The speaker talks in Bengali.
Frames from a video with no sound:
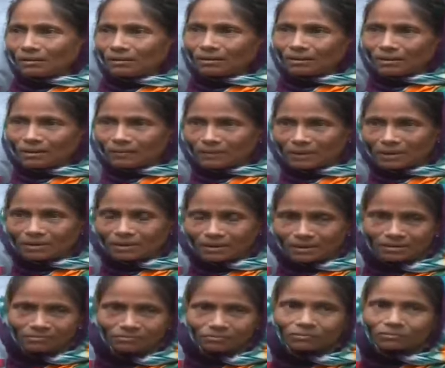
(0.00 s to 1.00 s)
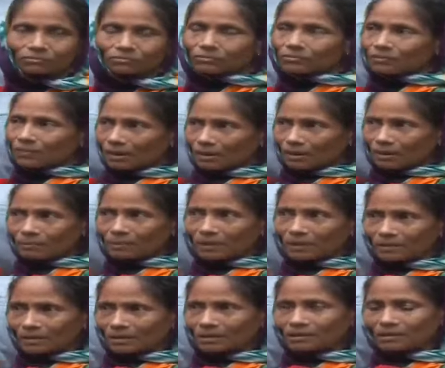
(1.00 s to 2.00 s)
এটা আমাদের কাছে
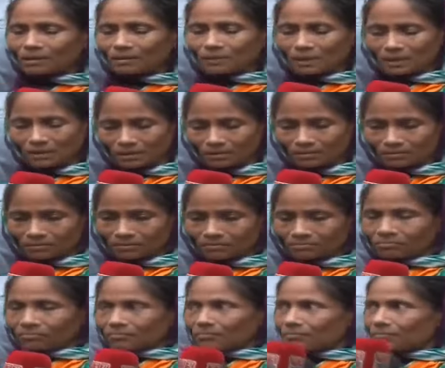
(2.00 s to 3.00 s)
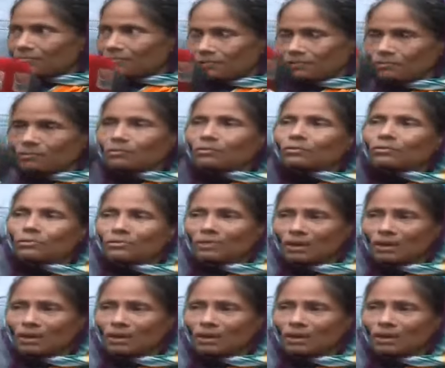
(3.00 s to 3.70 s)
আপনাদের কাছে আমাদের অনুরোধ